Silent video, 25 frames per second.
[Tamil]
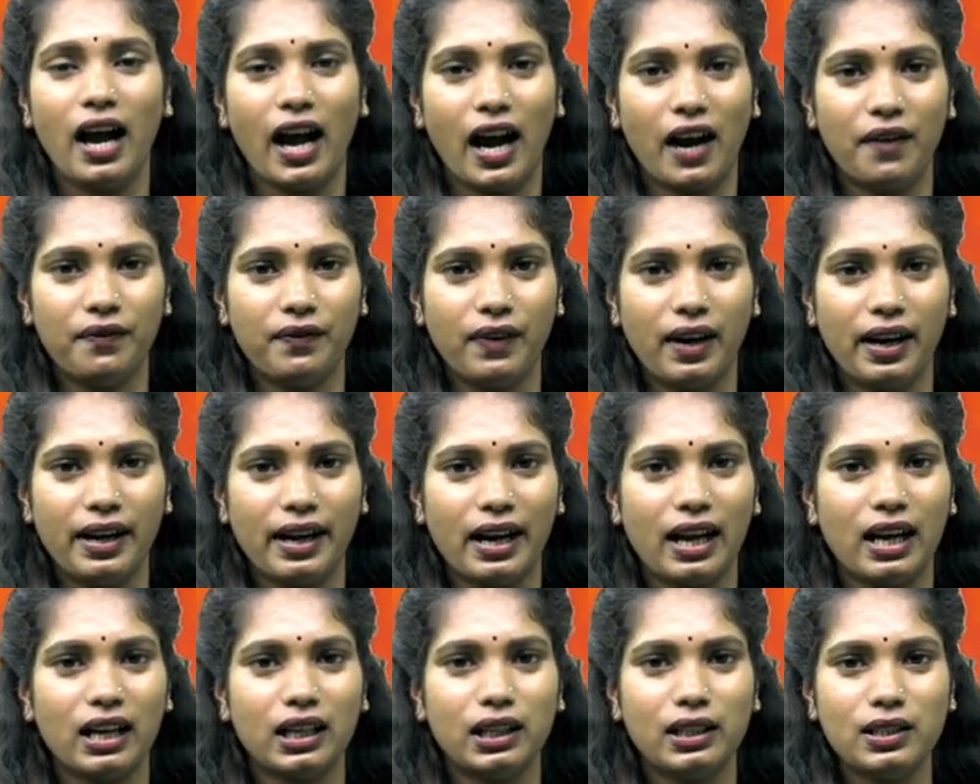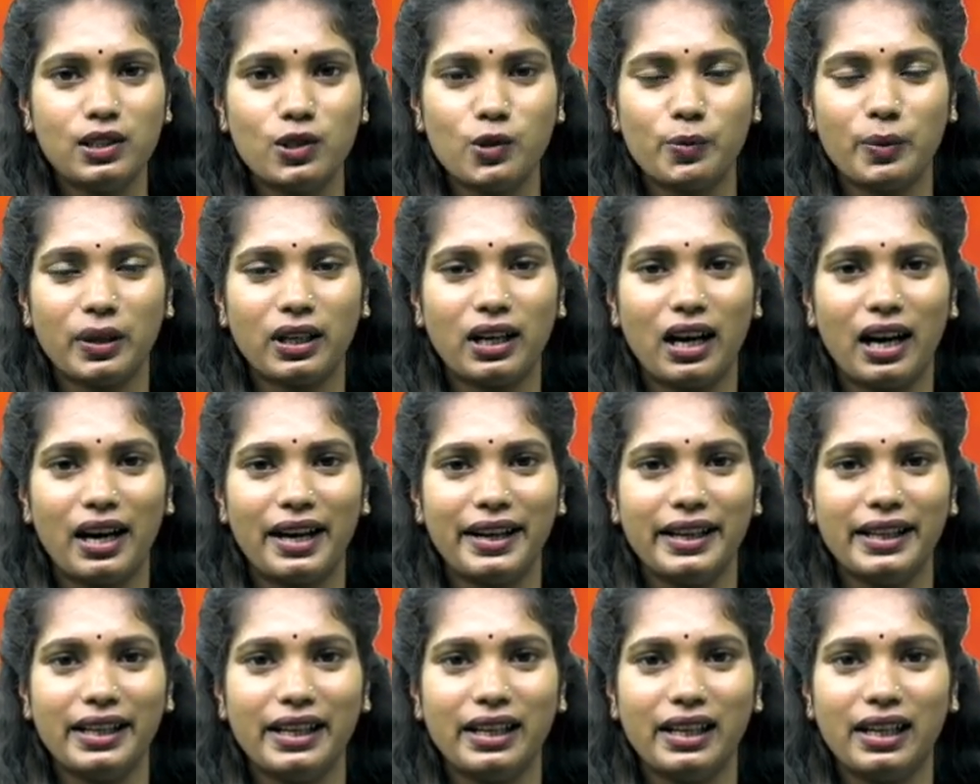அவ்வாறாக சுப
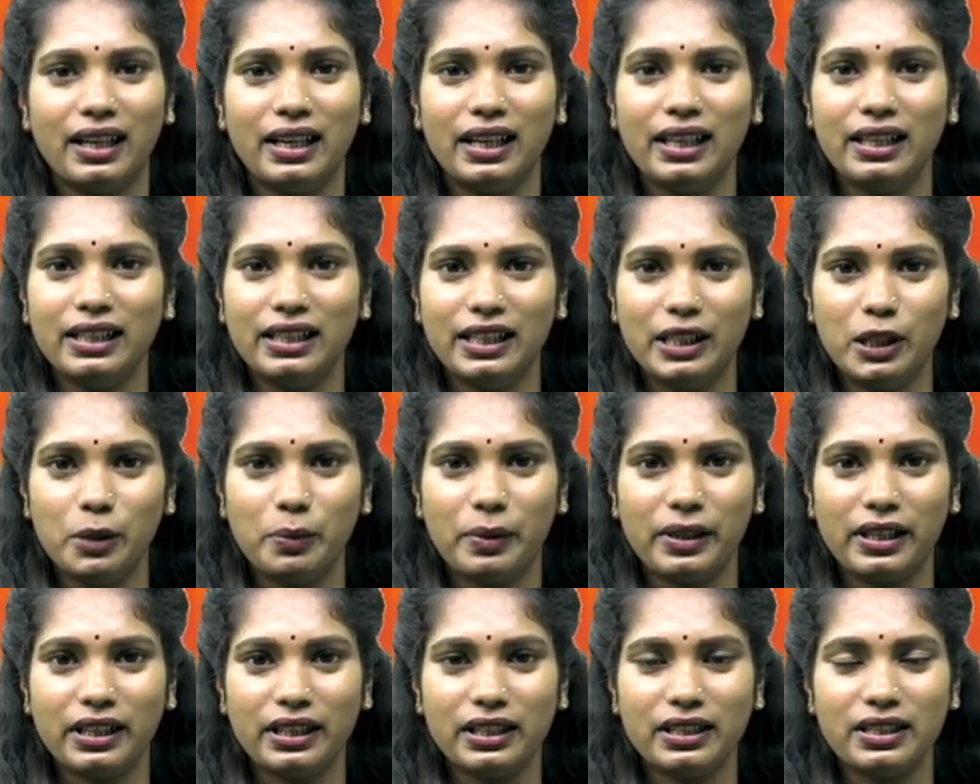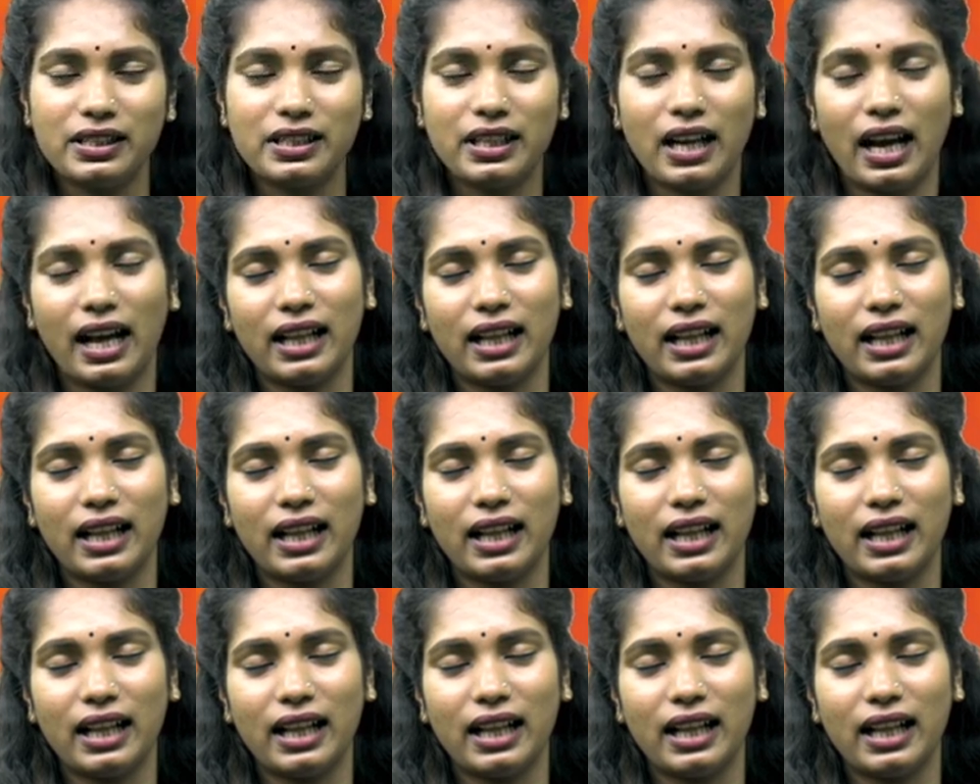காரியங்களில் ஈடுபடுகின்ற